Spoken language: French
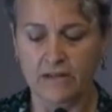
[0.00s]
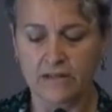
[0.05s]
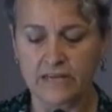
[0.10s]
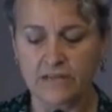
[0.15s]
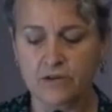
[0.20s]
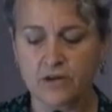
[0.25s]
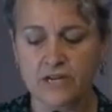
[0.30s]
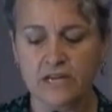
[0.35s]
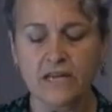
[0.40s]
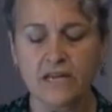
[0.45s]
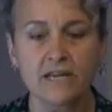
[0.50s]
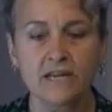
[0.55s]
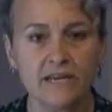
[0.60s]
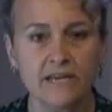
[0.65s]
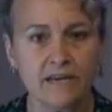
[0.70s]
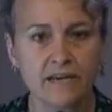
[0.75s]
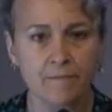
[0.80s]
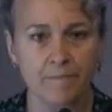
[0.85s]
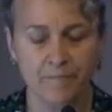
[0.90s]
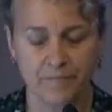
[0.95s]
Des données
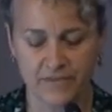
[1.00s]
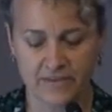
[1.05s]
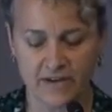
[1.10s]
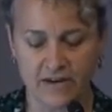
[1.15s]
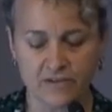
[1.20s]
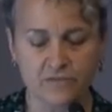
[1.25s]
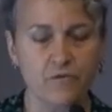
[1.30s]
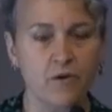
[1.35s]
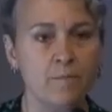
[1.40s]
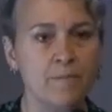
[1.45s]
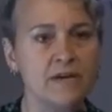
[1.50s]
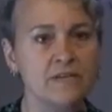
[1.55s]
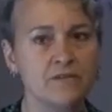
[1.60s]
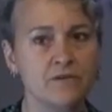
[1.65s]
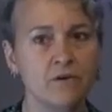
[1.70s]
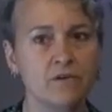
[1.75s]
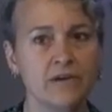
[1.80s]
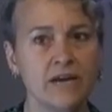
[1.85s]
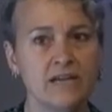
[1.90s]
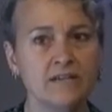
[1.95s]
liées,
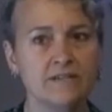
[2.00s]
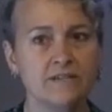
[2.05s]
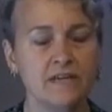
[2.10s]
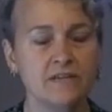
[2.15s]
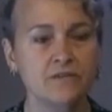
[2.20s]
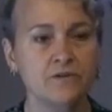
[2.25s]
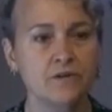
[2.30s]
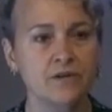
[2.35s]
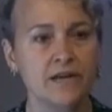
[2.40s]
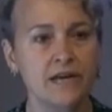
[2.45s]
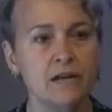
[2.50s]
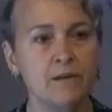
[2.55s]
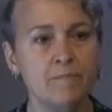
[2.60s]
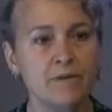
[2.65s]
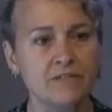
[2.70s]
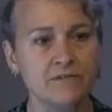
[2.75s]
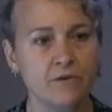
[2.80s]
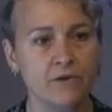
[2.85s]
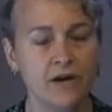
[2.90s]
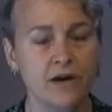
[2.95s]
transformation organisationnelle,
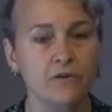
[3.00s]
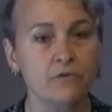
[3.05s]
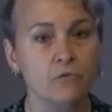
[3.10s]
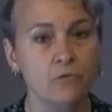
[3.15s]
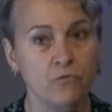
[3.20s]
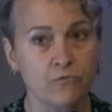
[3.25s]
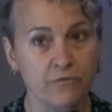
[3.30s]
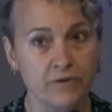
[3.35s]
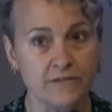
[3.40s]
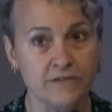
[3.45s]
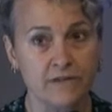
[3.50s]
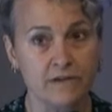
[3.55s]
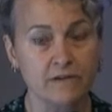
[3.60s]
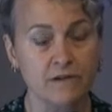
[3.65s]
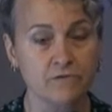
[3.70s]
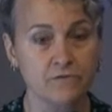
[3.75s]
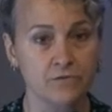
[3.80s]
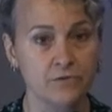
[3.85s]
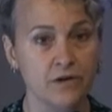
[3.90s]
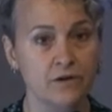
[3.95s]
parce que quand on fait ça
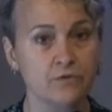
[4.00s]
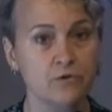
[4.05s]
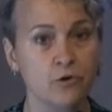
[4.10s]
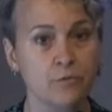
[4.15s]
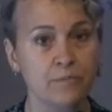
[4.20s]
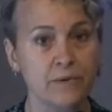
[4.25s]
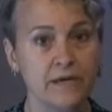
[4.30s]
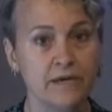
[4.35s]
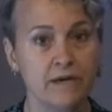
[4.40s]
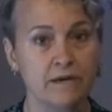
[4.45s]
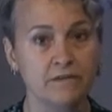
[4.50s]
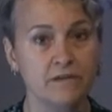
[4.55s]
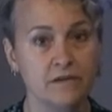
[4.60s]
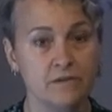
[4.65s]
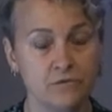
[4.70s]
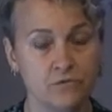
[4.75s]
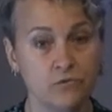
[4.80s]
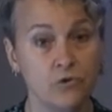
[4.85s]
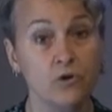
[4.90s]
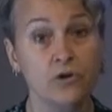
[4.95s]
dans une entreprise,
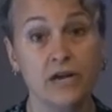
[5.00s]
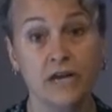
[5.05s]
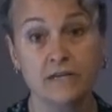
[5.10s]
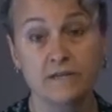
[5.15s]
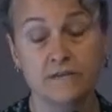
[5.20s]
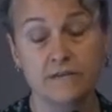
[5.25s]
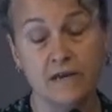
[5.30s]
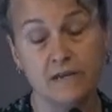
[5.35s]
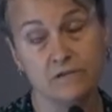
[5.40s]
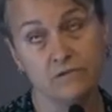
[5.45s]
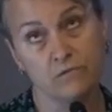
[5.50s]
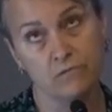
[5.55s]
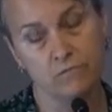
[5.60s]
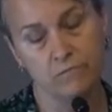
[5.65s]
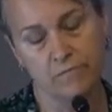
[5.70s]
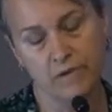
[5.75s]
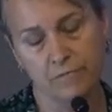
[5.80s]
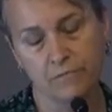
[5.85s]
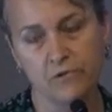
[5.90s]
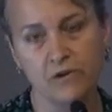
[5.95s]
dans une
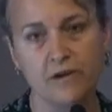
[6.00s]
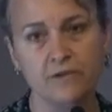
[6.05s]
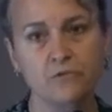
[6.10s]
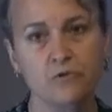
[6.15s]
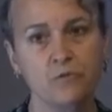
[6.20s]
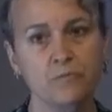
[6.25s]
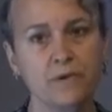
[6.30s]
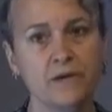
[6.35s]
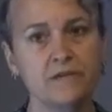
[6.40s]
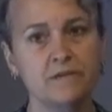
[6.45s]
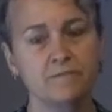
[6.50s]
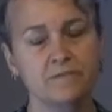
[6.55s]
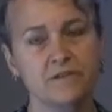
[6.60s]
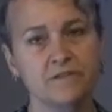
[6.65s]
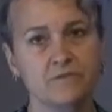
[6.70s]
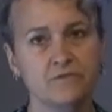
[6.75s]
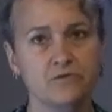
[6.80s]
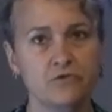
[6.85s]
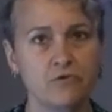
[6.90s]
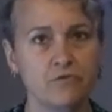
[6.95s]
organisation, même une entreprise,
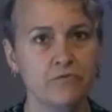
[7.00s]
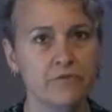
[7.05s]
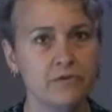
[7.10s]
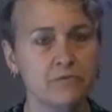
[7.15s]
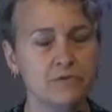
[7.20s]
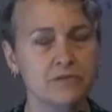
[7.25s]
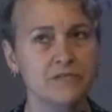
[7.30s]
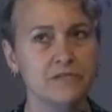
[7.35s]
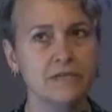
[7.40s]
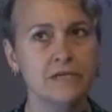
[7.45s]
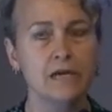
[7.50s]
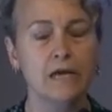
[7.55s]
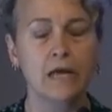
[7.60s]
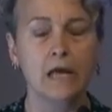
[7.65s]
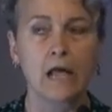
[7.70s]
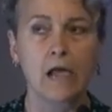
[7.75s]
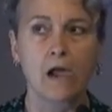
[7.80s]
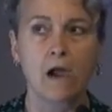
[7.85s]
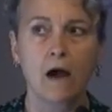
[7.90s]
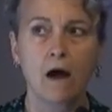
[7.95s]
parce que je le fais aussi,
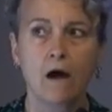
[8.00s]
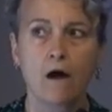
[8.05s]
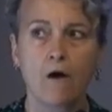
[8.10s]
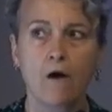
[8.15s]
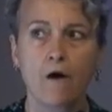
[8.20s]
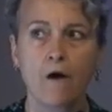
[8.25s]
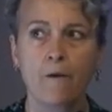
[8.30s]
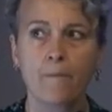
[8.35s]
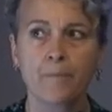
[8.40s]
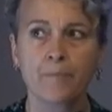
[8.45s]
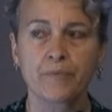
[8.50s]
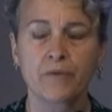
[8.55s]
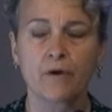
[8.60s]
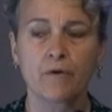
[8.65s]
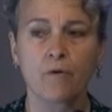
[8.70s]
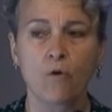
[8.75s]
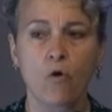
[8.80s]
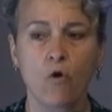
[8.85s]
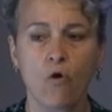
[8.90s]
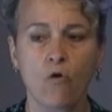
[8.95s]
euh,
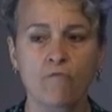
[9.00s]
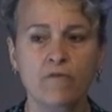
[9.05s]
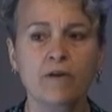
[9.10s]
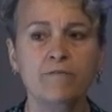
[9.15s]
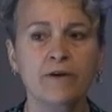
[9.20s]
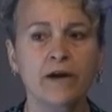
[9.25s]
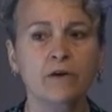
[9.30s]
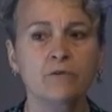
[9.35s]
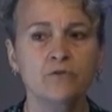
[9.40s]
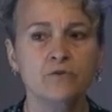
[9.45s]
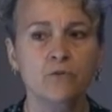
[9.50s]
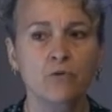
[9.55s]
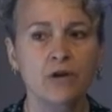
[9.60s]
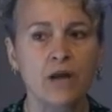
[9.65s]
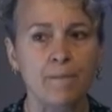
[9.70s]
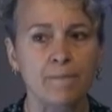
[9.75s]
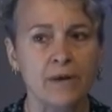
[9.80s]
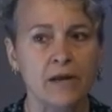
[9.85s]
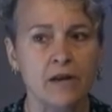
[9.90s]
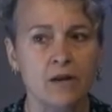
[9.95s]
on va vers une, ce qu'on
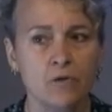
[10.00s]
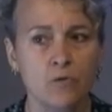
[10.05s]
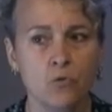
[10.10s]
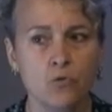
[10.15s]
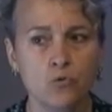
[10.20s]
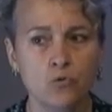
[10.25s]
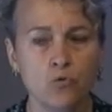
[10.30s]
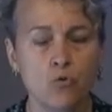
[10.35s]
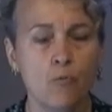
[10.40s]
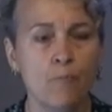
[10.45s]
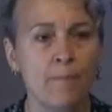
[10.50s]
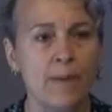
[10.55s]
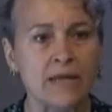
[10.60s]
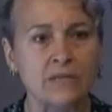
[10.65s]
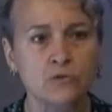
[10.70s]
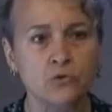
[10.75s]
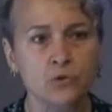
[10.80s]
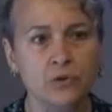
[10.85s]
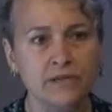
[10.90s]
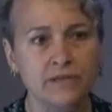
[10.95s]
appelle une
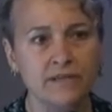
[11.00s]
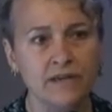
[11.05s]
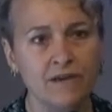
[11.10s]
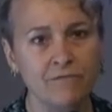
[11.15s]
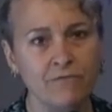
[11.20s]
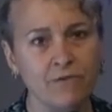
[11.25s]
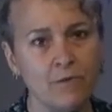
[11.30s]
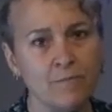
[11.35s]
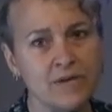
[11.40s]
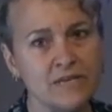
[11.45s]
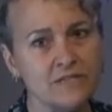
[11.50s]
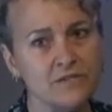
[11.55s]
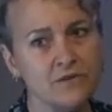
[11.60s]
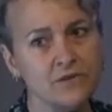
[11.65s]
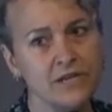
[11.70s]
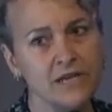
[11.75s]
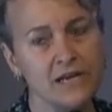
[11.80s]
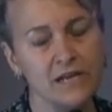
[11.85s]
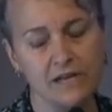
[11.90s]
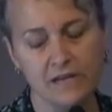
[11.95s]
maturité
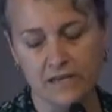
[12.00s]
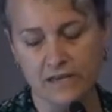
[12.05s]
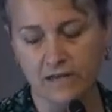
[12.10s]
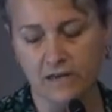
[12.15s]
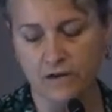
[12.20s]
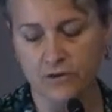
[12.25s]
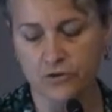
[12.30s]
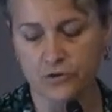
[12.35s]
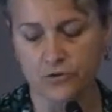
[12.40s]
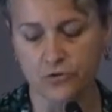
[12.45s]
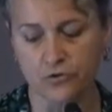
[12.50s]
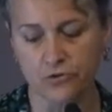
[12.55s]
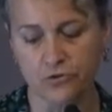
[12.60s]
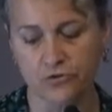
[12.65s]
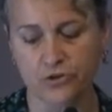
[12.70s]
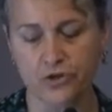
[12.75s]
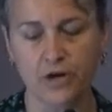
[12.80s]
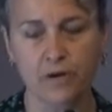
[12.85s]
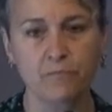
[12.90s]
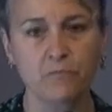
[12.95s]
informationnelle. Et là,
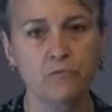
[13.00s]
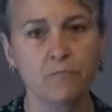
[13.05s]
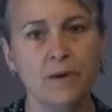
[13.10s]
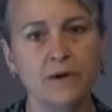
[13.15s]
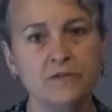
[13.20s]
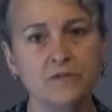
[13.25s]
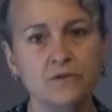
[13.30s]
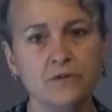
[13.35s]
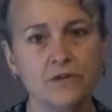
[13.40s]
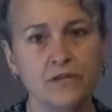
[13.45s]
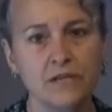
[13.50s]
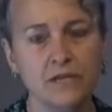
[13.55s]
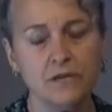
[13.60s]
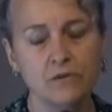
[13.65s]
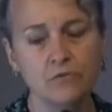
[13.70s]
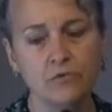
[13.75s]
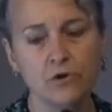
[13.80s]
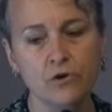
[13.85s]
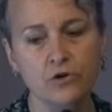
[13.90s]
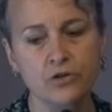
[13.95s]
j'aurais pu mentionner
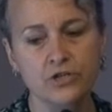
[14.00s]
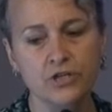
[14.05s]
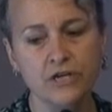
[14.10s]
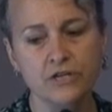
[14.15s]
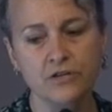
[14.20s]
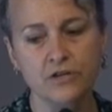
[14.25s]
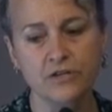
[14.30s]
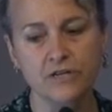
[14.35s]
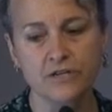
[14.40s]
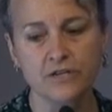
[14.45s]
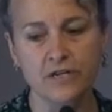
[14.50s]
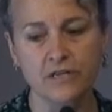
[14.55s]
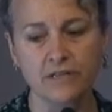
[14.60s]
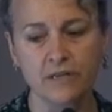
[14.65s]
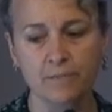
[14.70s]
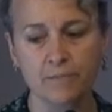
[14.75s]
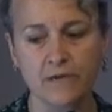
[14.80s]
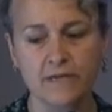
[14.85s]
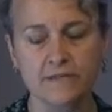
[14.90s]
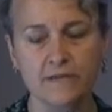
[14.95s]
une recherche qui a déjà
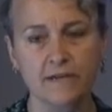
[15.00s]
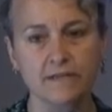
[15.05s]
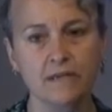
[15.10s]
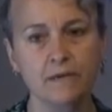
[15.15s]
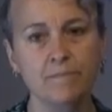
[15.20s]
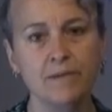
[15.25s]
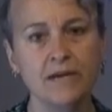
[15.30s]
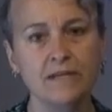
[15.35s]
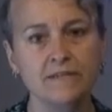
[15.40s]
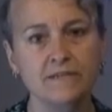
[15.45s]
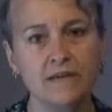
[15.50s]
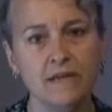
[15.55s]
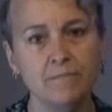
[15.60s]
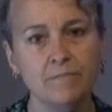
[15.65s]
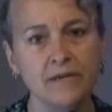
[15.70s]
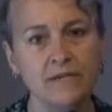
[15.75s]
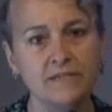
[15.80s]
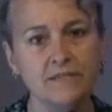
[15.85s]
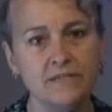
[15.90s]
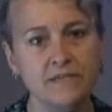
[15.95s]
été présentée par Diane
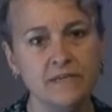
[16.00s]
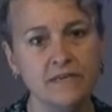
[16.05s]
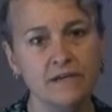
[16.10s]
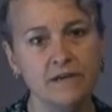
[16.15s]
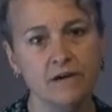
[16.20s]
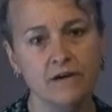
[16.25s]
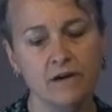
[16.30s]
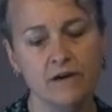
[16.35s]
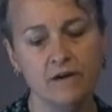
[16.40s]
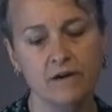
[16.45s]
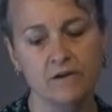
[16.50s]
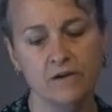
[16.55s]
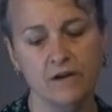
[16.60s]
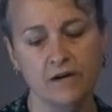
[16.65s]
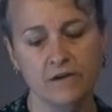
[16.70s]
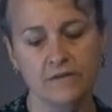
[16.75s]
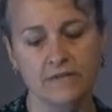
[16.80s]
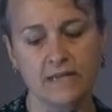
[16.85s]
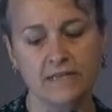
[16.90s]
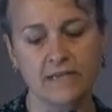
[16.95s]
Mercier euh,
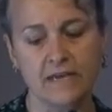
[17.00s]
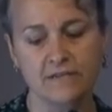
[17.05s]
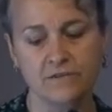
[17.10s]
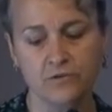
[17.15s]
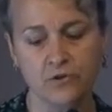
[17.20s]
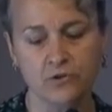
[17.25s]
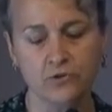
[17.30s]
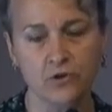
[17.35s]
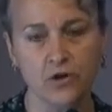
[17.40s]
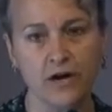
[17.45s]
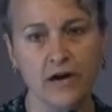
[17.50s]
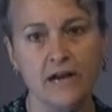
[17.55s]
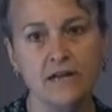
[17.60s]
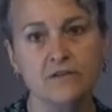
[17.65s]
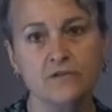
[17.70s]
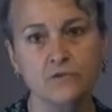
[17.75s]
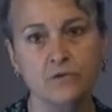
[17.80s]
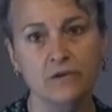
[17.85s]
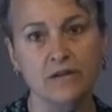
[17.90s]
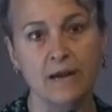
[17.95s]
lors de sa thèse
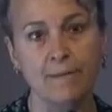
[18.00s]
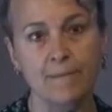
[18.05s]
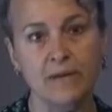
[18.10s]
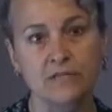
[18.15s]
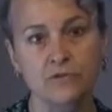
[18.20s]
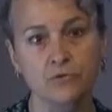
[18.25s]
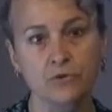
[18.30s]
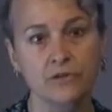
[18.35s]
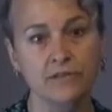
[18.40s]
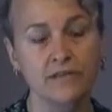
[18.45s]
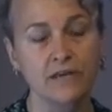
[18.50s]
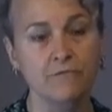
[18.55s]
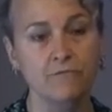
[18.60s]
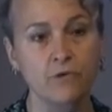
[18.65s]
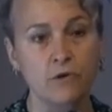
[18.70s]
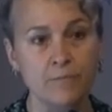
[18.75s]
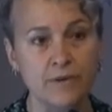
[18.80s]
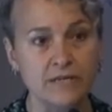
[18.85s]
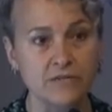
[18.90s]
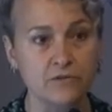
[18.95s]
doctorale sur la maturité
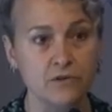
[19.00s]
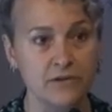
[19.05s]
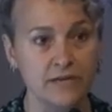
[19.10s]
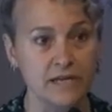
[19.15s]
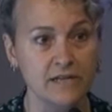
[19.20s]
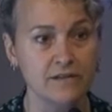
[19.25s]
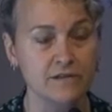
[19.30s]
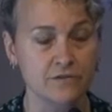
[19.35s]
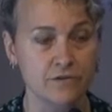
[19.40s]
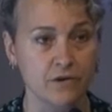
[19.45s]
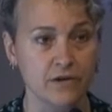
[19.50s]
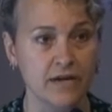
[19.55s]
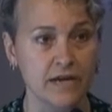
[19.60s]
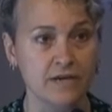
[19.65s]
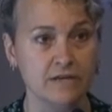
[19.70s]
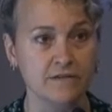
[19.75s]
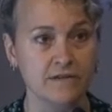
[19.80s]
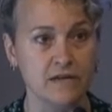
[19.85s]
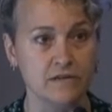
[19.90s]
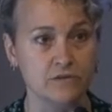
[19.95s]
informationnelle des
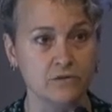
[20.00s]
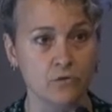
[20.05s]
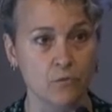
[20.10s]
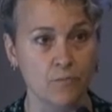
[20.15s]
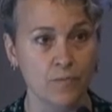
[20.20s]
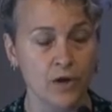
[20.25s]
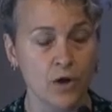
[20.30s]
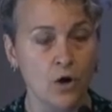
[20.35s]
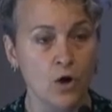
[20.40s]
organisations.